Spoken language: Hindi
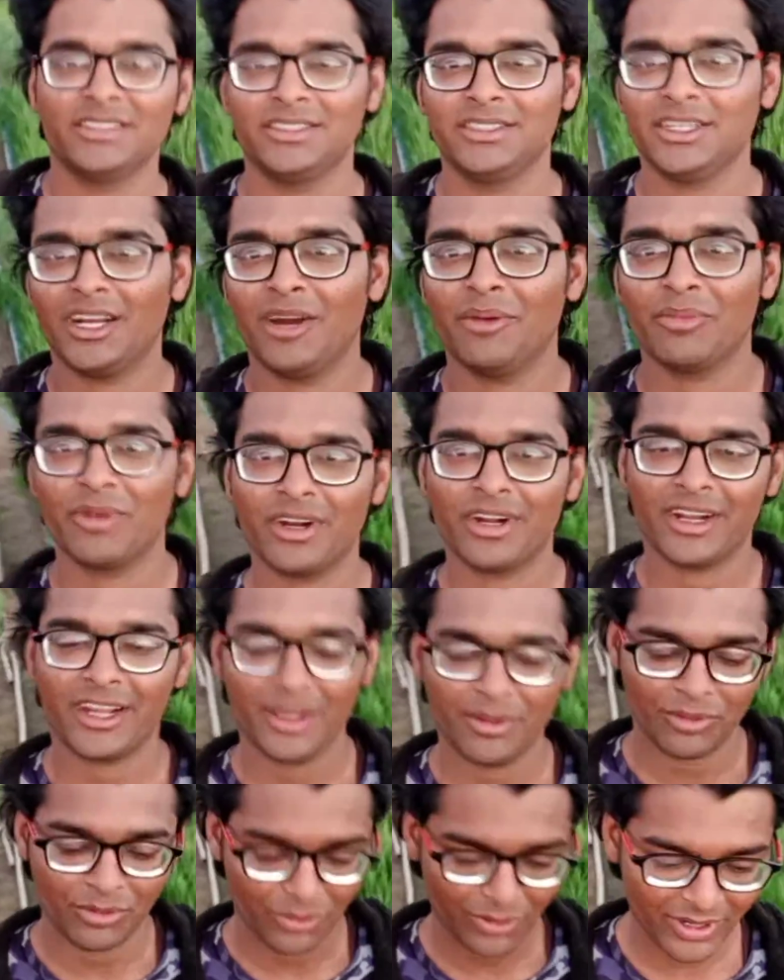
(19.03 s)
शाम का
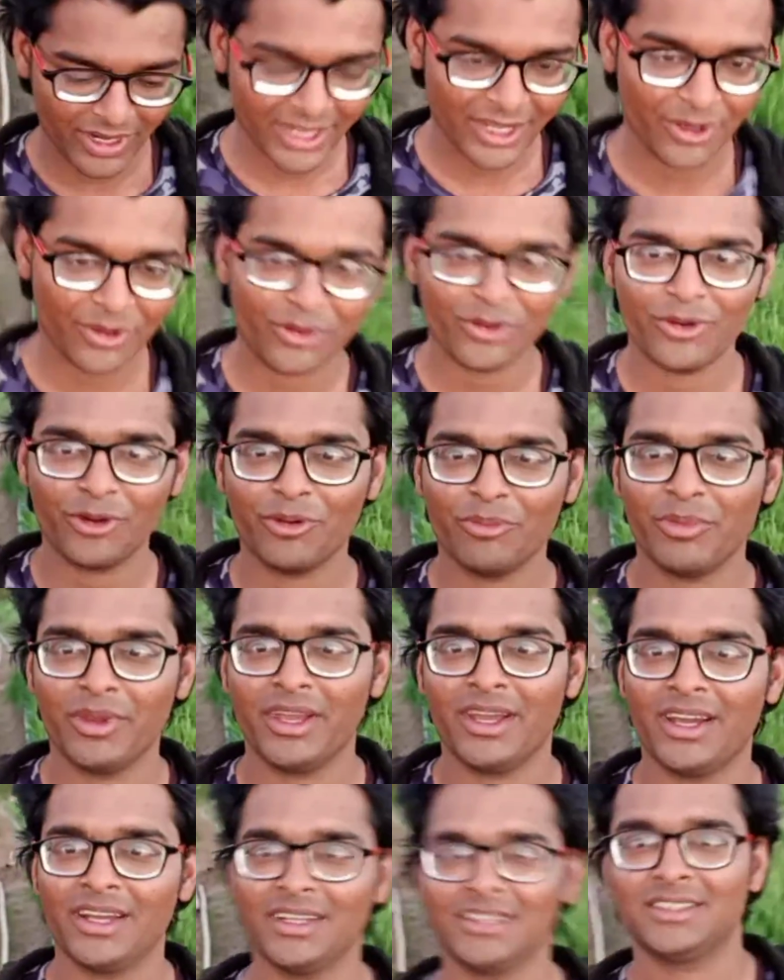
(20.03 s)
टाइम हो रहा है और मैं
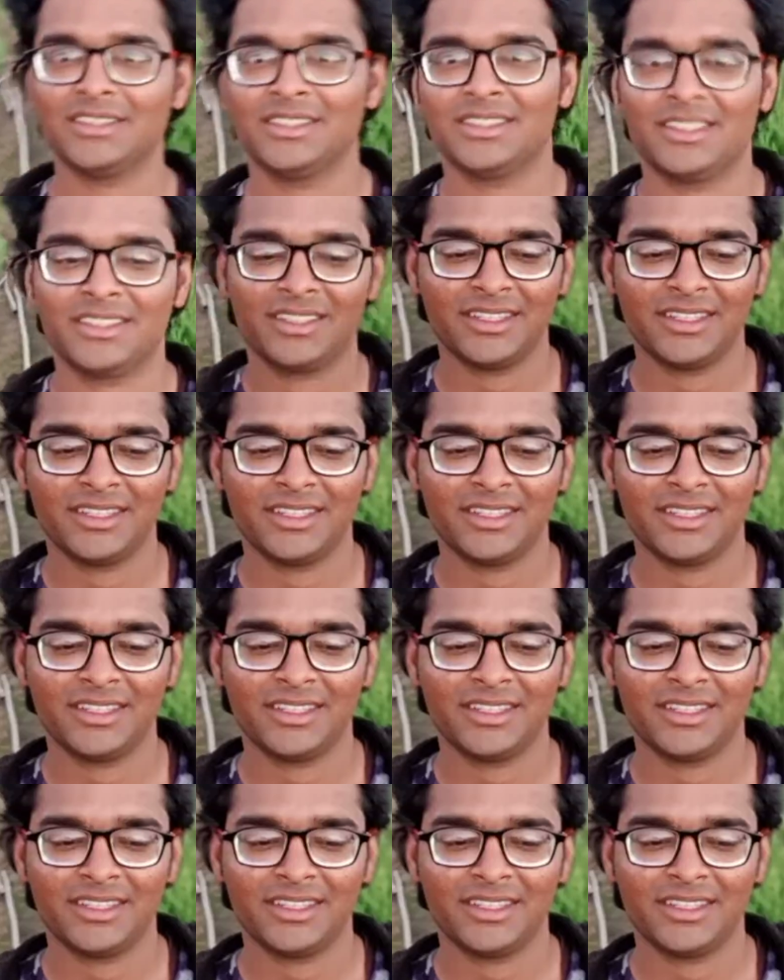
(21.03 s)
आज